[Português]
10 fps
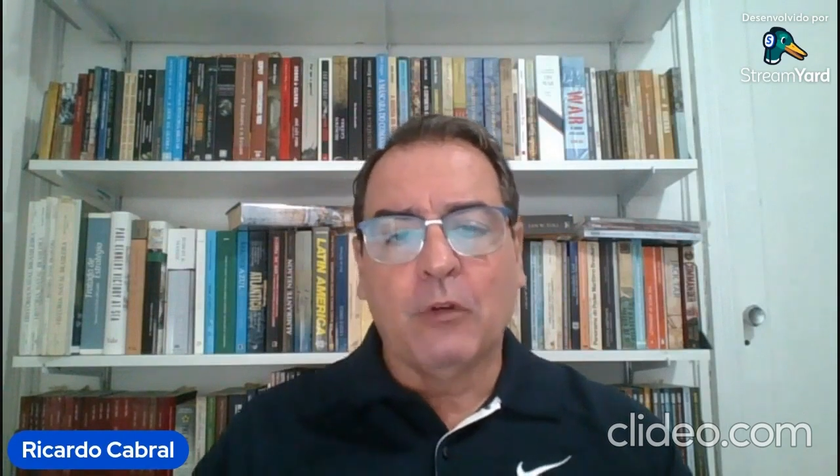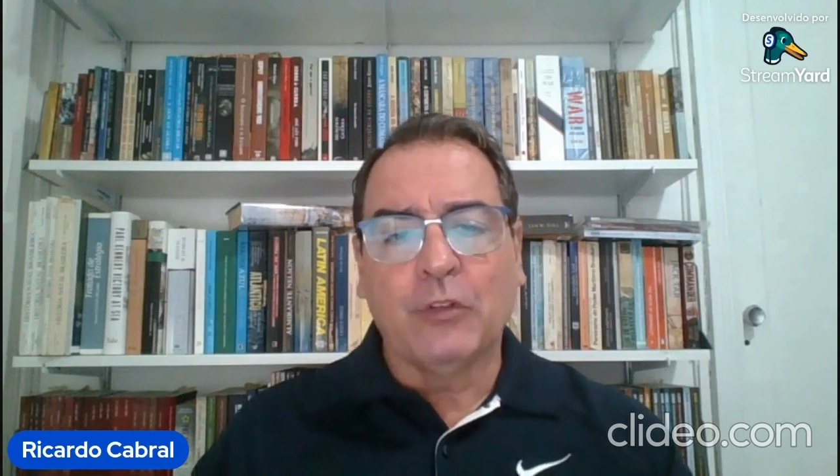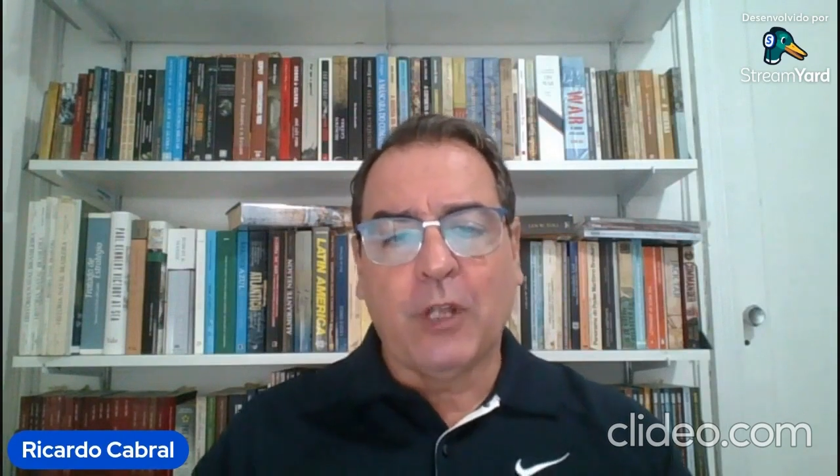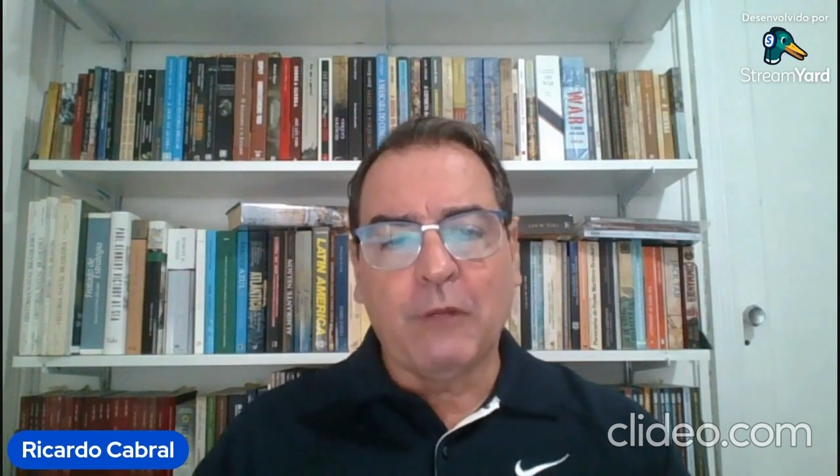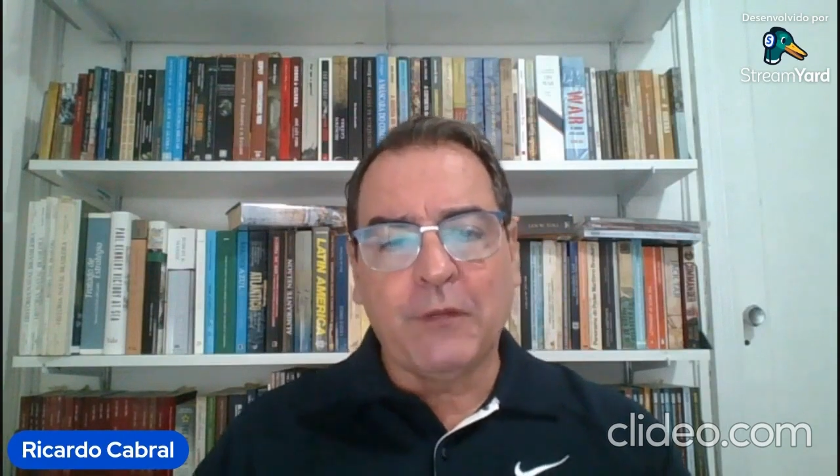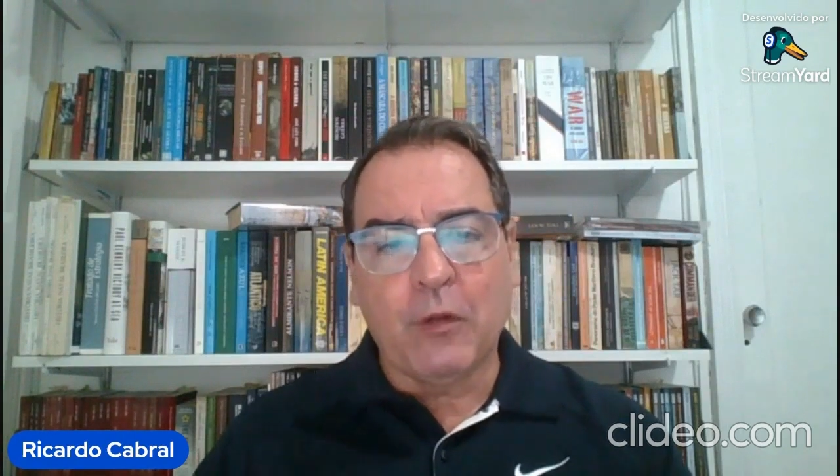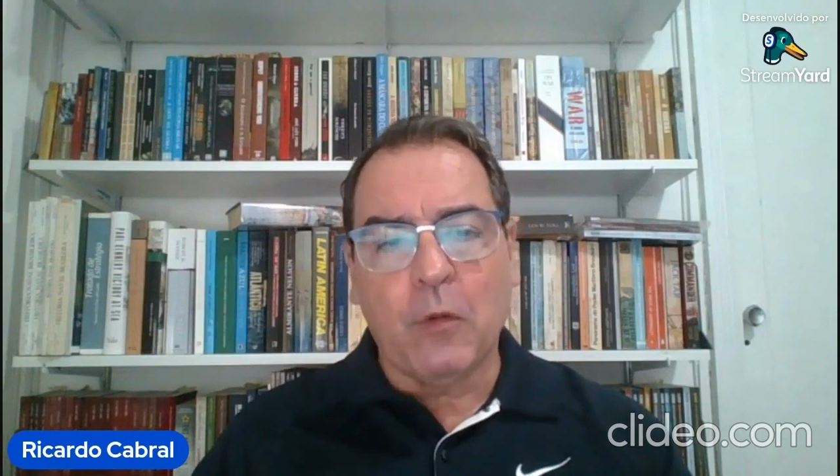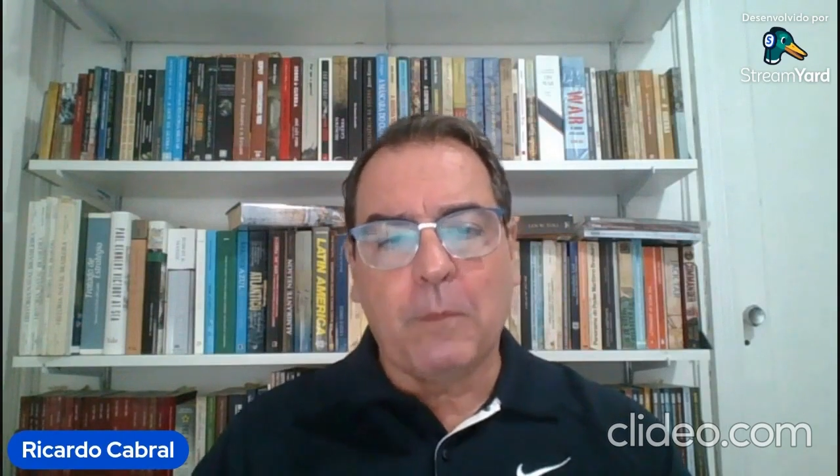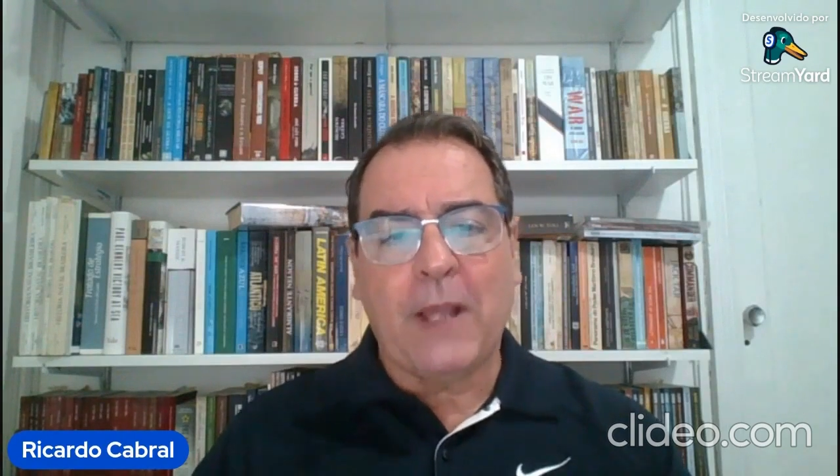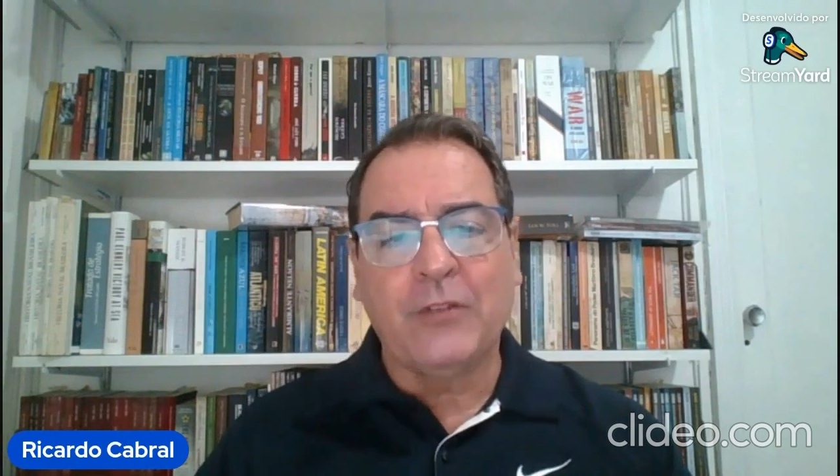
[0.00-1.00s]
Gostaria que você
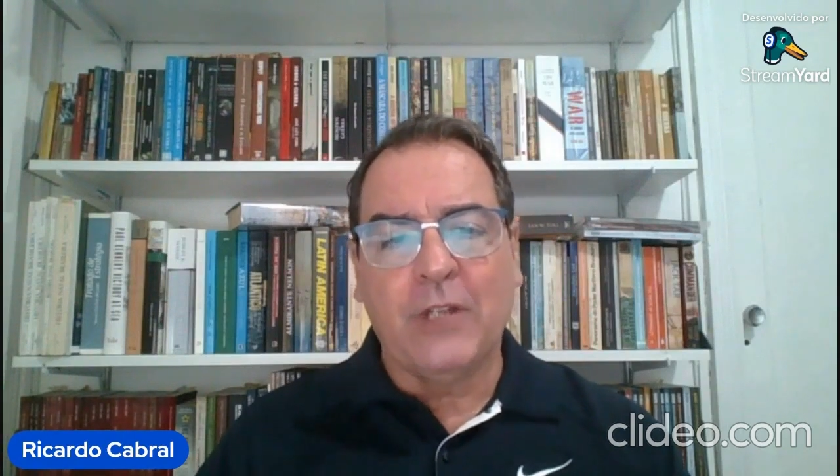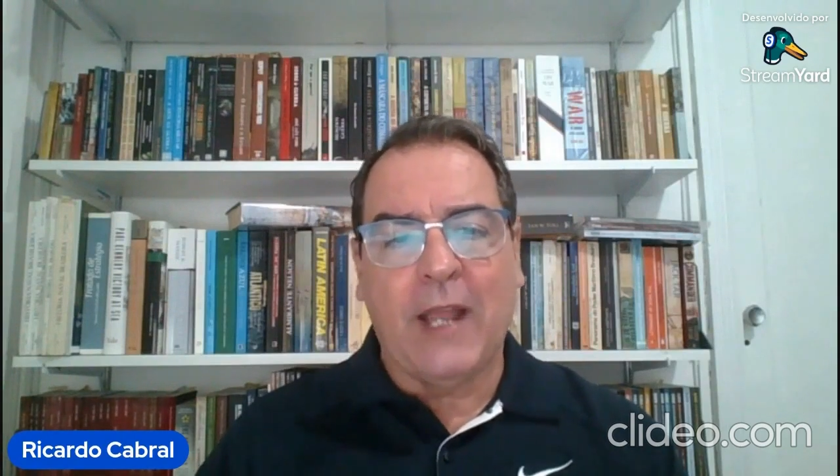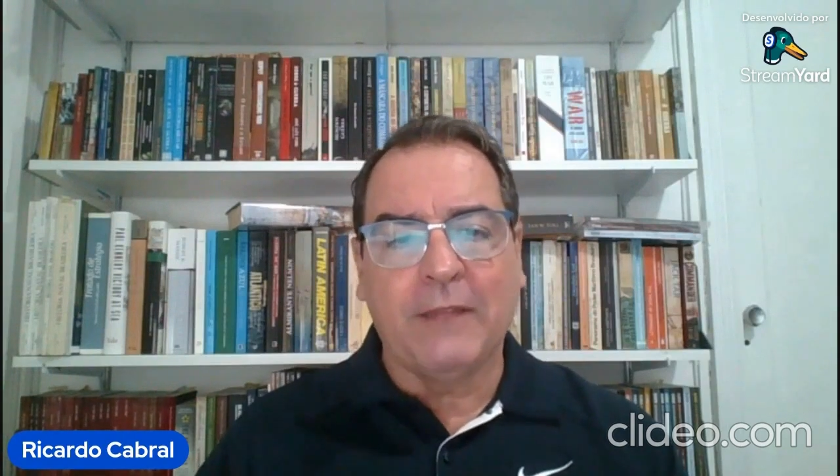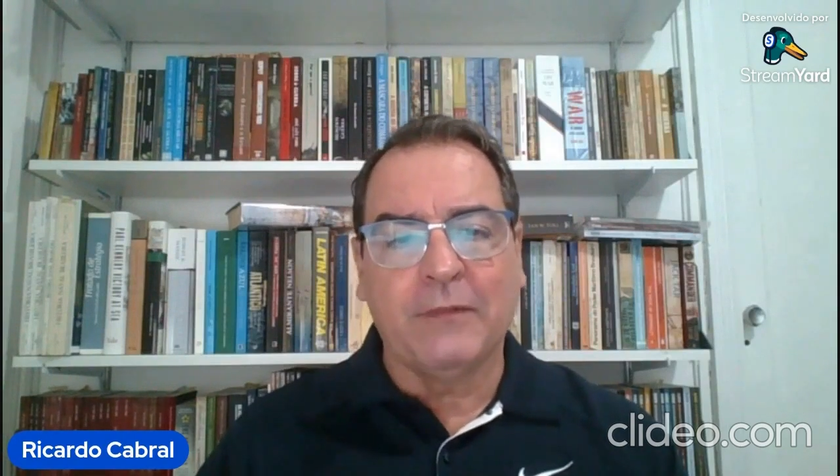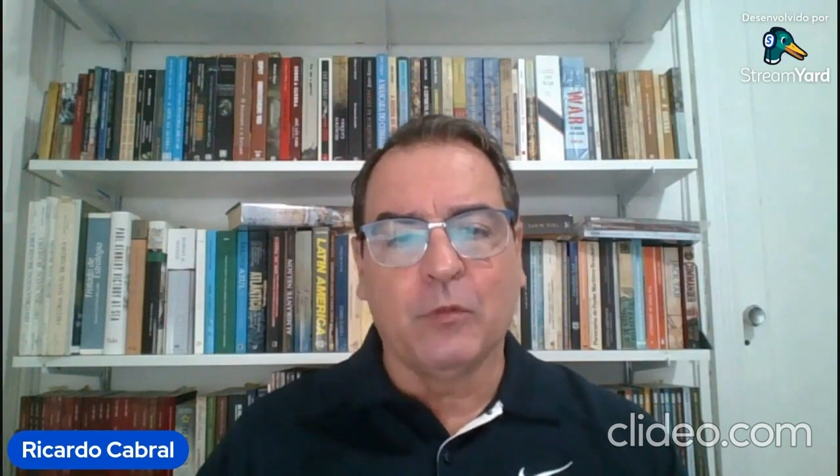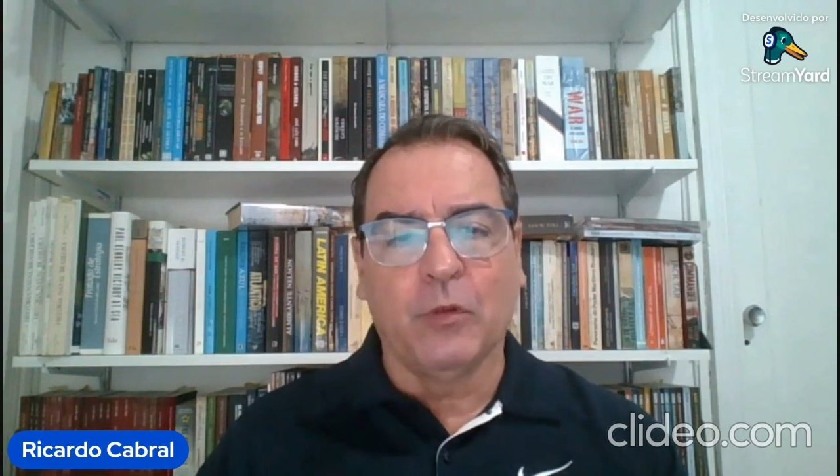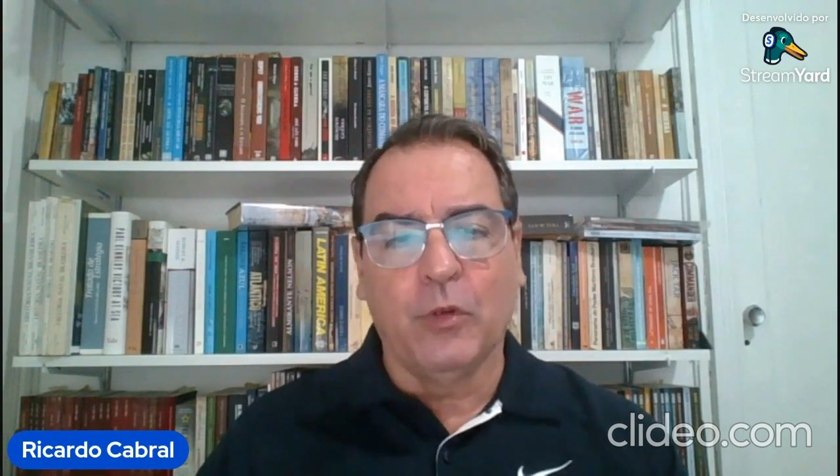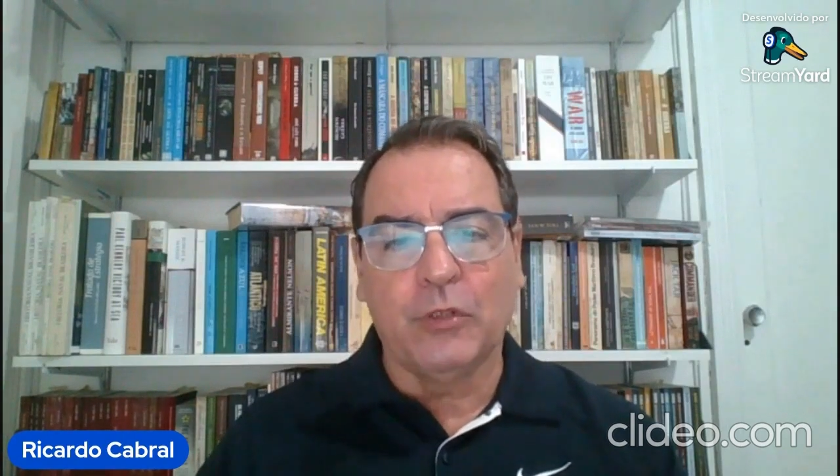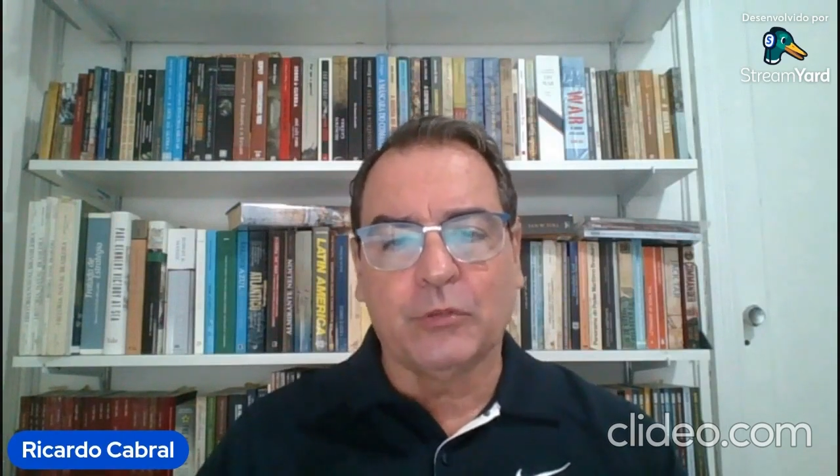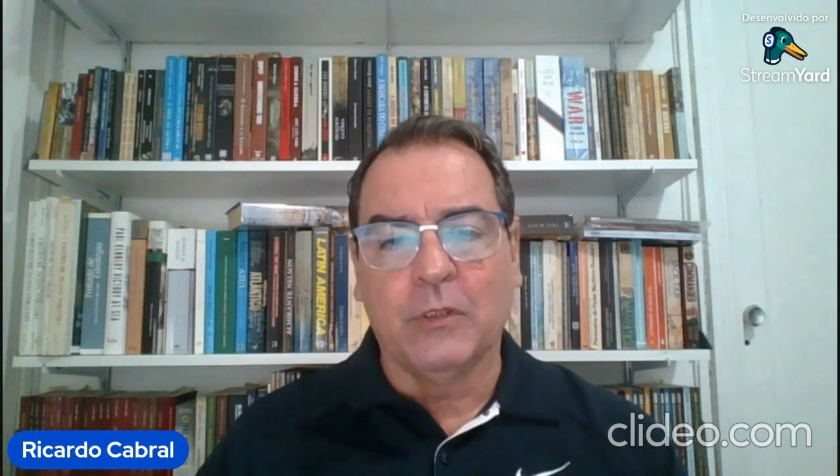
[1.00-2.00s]
compartilhasse
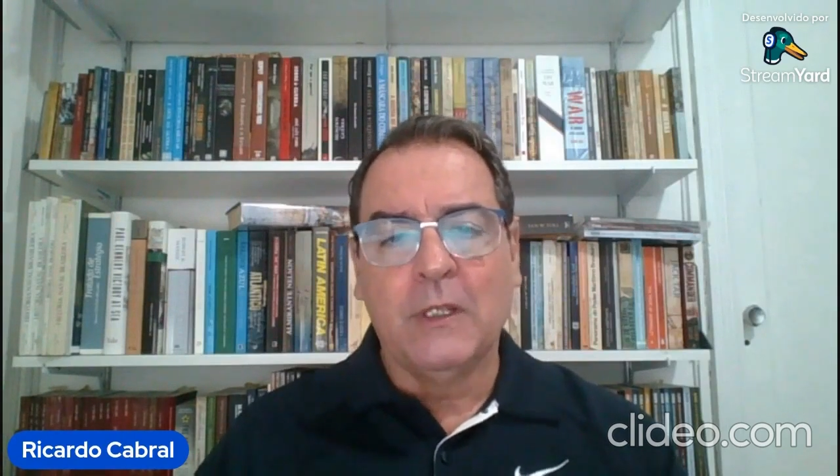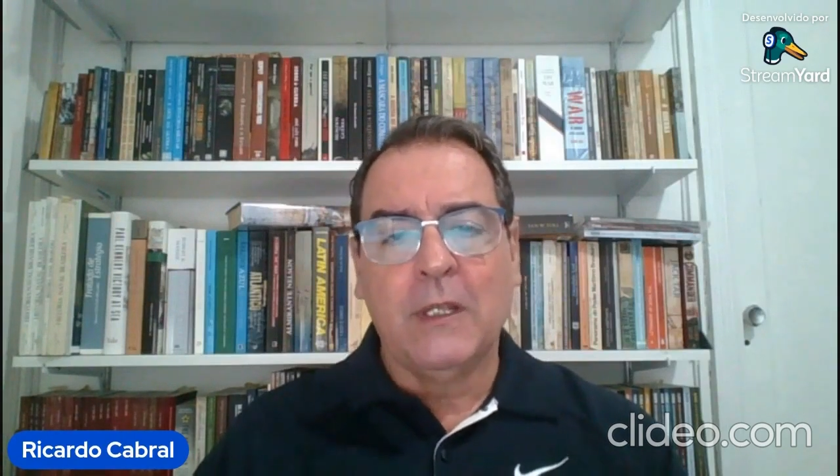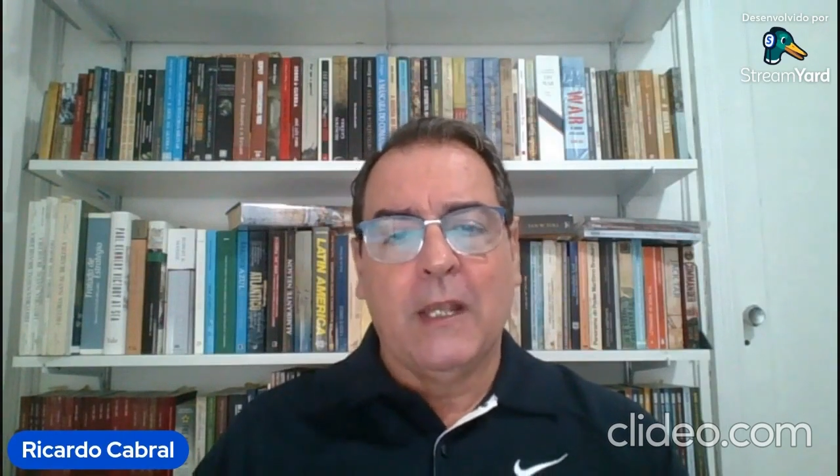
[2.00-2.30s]
conosco